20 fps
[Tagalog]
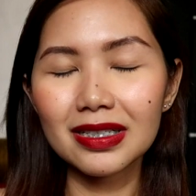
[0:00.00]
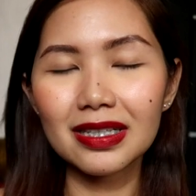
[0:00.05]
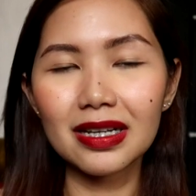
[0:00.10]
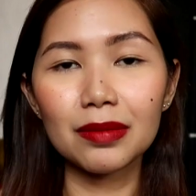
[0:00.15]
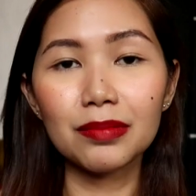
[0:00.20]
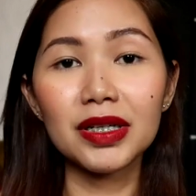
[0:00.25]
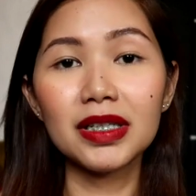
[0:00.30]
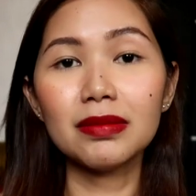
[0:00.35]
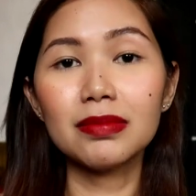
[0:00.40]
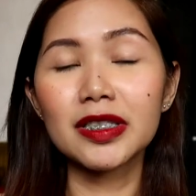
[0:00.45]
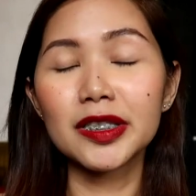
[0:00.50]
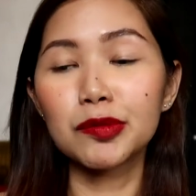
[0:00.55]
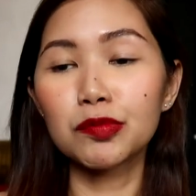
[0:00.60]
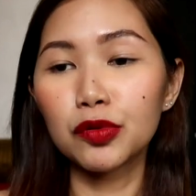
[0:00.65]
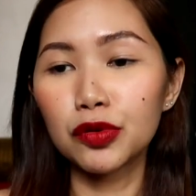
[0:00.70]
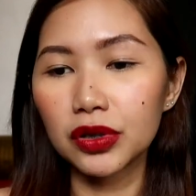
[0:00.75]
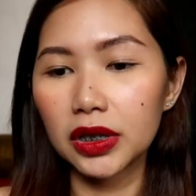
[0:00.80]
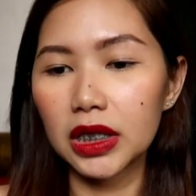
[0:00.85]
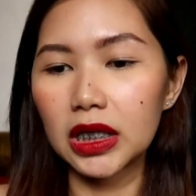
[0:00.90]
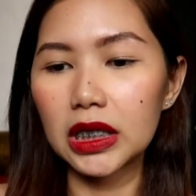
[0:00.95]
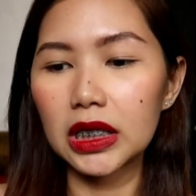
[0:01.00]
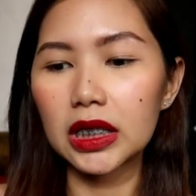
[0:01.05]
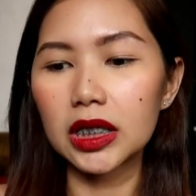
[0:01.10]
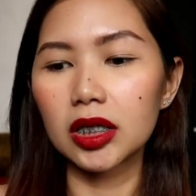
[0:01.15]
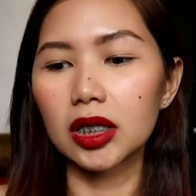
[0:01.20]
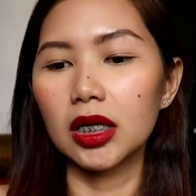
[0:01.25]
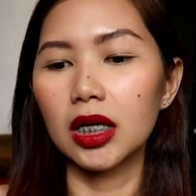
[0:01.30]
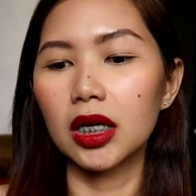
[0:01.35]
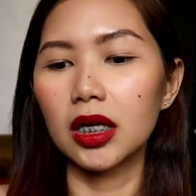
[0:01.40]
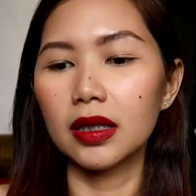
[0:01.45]
Sabi ni Miss
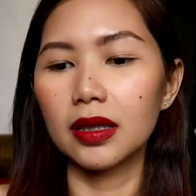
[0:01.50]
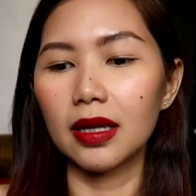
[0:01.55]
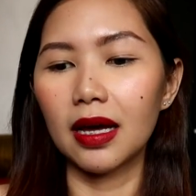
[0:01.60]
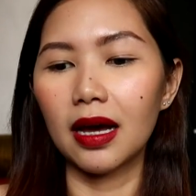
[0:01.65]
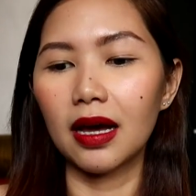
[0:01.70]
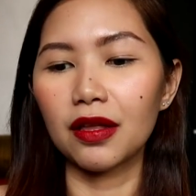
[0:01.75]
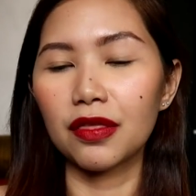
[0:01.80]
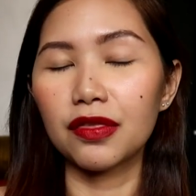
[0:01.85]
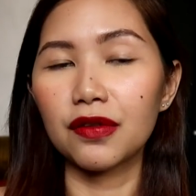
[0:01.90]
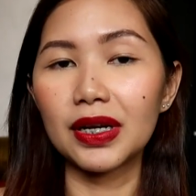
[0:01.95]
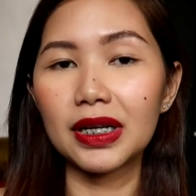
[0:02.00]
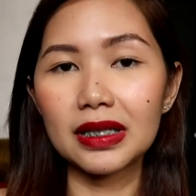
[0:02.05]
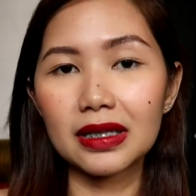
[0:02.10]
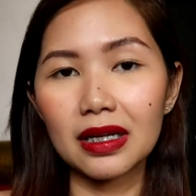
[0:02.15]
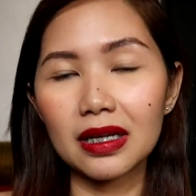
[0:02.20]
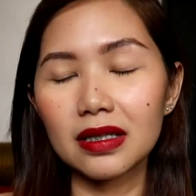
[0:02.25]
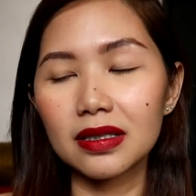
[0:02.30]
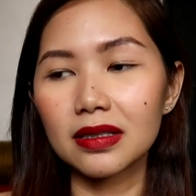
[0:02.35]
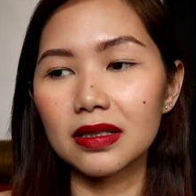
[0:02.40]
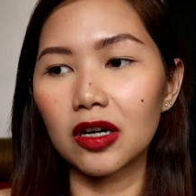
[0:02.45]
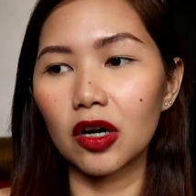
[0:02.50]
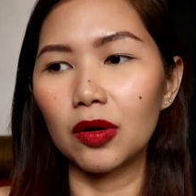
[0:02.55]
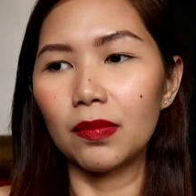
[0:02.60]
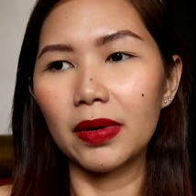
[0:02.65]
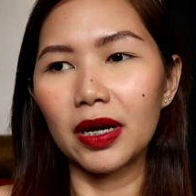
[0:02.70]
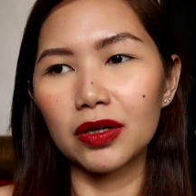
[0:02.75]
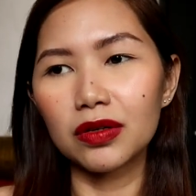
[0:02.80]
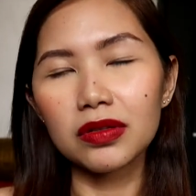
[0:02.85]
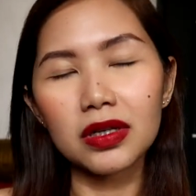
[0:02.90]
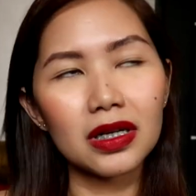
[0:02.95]
Monique, na 3 days daw,
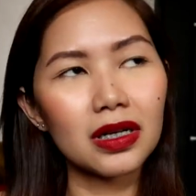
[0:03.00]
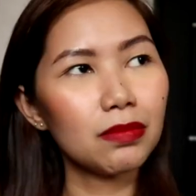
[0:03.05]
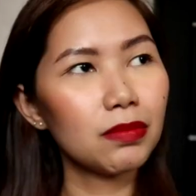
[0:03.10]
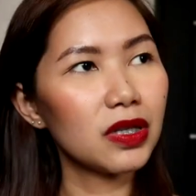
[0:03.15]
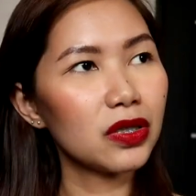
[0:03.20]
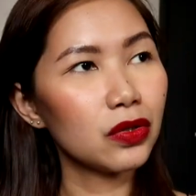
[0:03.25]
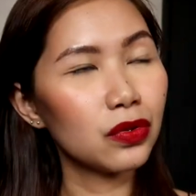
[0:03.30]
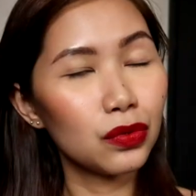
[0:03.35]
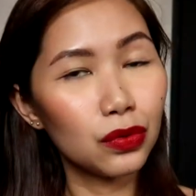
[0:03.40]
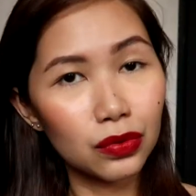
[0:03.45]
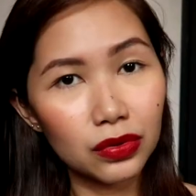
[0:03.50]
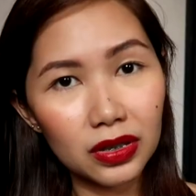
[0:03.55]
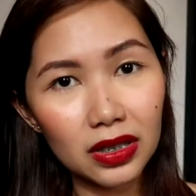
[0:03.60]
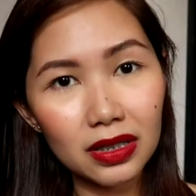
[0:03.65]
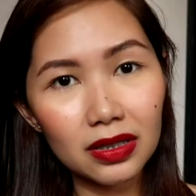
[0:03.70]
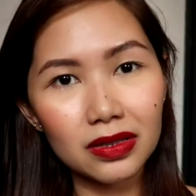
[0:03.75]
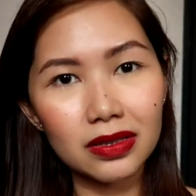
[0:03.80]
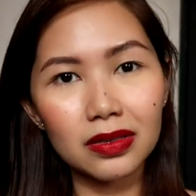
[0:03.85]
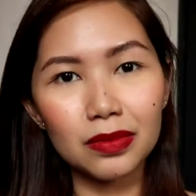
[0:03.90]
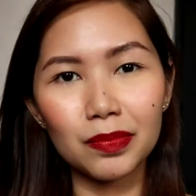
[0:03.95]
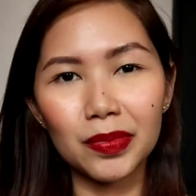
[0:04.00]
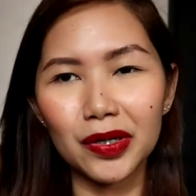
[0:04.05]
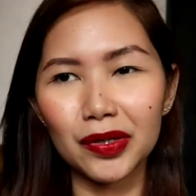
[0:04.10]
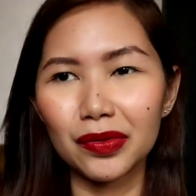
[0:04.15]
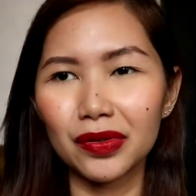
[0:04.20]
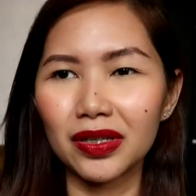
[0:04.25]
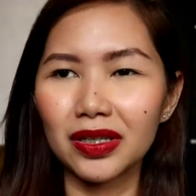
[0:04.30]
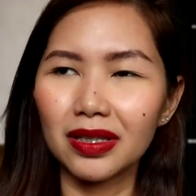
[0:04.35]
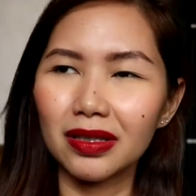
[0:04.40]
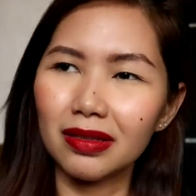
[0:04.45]
meron ka naman na-notice.
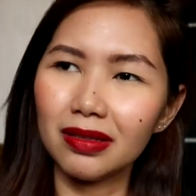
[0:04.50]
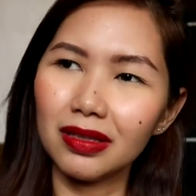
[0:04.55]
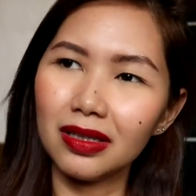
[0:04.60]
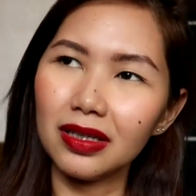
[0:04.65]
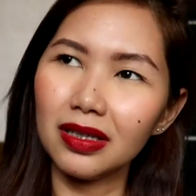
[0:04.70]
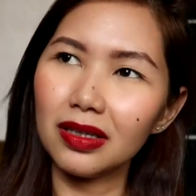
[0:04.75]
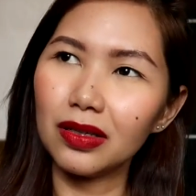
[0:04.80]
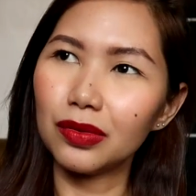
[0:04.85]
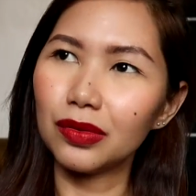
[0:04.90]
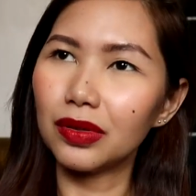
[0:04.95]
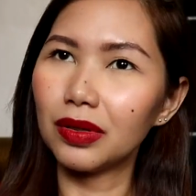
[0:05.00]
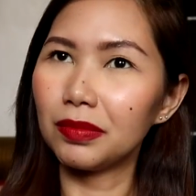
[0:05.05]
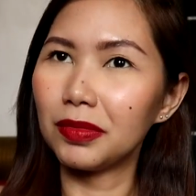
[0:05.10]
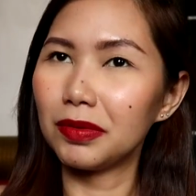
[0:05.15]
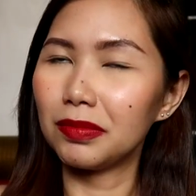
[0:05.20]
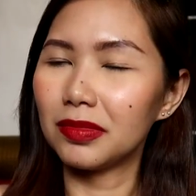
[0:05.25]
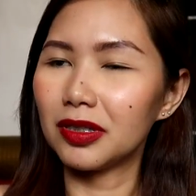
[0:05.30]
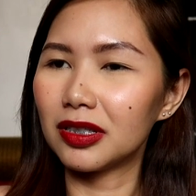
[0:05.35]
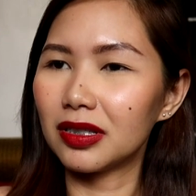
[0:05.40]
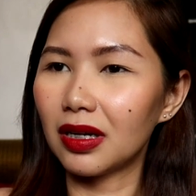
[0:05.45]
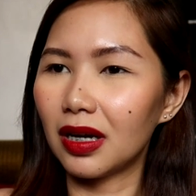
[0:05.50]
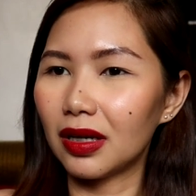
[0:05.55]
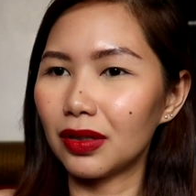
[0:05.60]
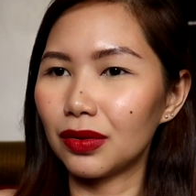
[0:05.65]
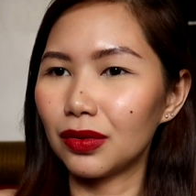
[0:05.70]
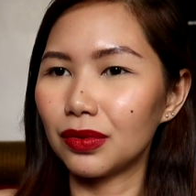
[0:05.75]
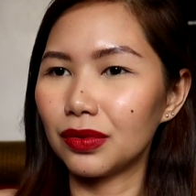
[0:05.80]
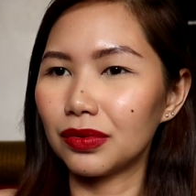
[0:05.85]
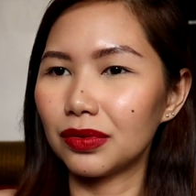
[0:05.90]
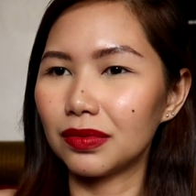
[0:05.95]
Pero hindi ko naman
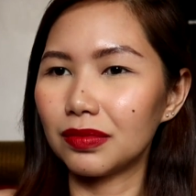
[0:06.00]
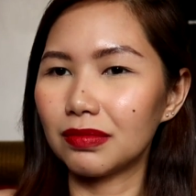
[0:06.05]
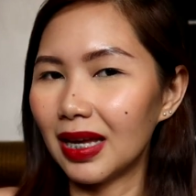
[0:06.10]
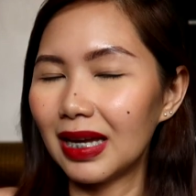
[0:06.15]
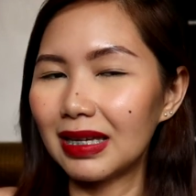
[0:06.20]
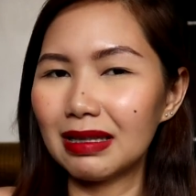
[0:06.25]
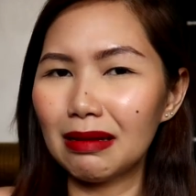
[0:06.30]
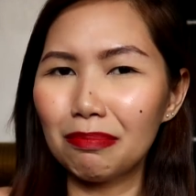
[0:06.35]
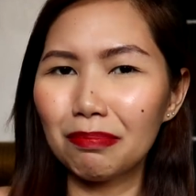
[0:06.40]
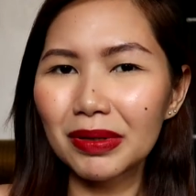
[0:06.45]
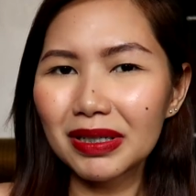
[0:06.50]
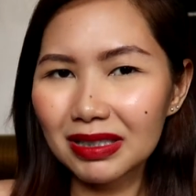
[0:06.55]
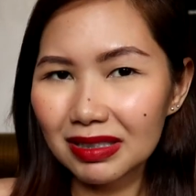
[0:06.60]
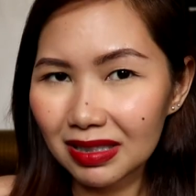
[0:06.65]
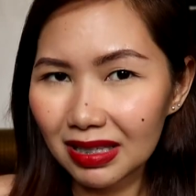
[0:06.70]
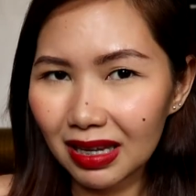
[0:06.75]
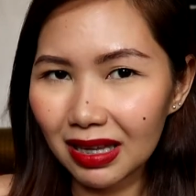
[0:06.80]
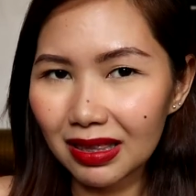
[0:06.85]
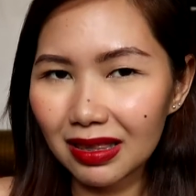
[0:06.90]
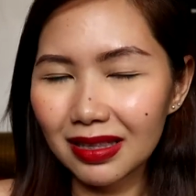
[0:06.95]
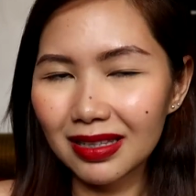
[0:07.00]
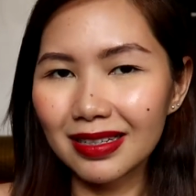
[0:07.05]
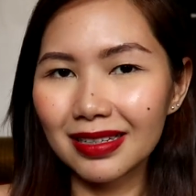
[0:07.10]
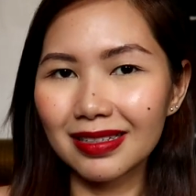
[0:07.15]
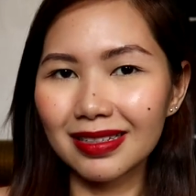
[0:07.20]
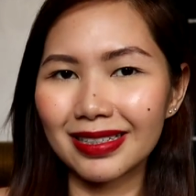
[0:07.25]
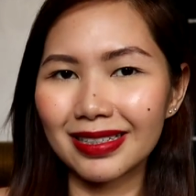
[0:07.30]
masyadong napansin